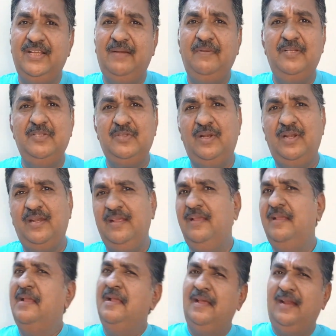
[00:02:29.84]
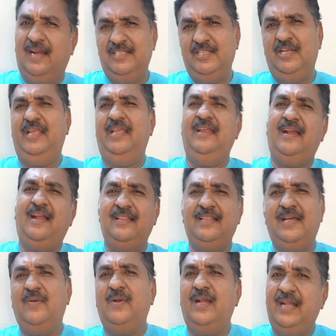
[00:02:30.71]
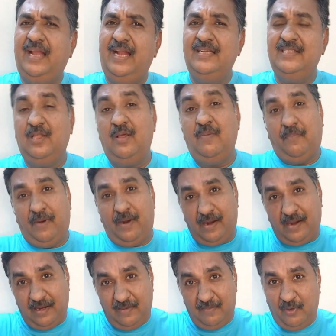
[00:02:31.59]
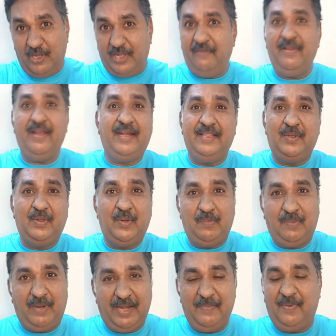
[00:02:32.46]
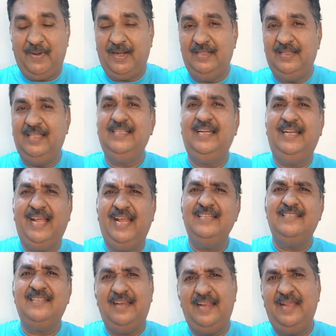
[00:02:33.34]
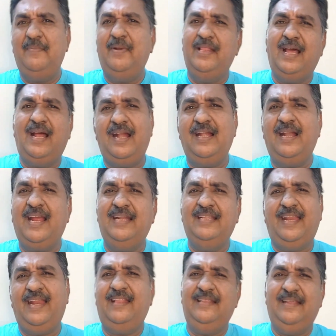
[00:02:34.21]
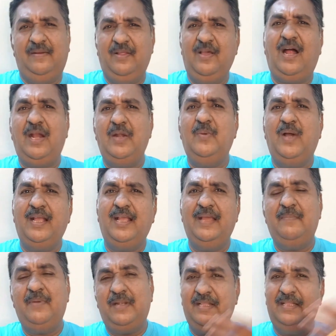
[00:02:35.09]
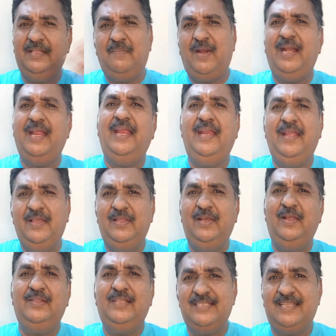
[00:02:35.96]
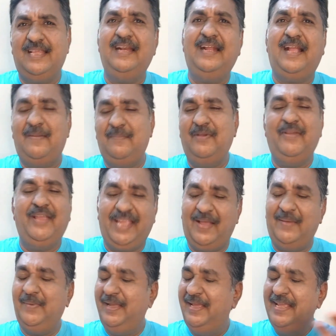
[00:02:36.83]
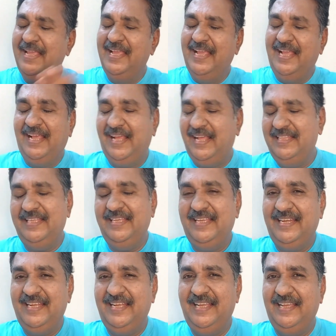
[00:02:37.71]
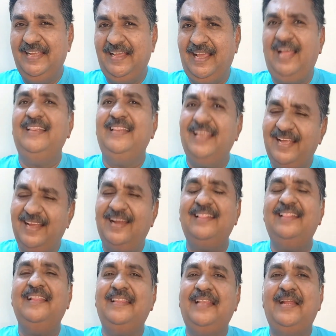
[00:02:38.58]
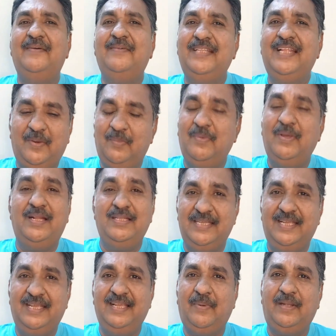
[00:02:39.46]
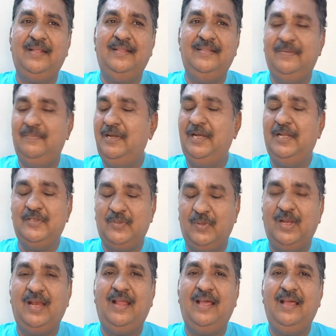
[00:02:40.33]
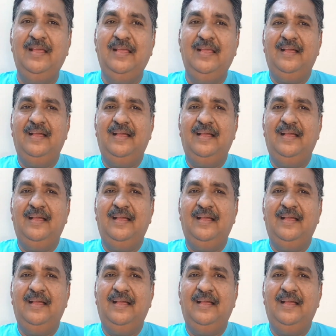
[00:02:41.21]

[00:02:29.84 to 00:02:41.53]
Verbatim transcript: அப்படின்னு சொல்லிட்டு ரஜினி ராதாவோட டான்ஸ் அதான் பாடல் முழுக்கவே கிட்டத்தட்ட ஒரு மழை பாடல் தான் அந்த டான்ஸ் எல்லாம் எப்படி தான் தெரியாது தெரியாது ஏதோ ஆடுவாங்க பட் அந்த மழையிலயும் எதிரையும் அந்த சறுக்காம வைக்காம அது அந்த காலத்துல இதெல்லாம் ரொம்ப ரசிக்கப்பட்டது அப்படின்னே சொல்லலாம்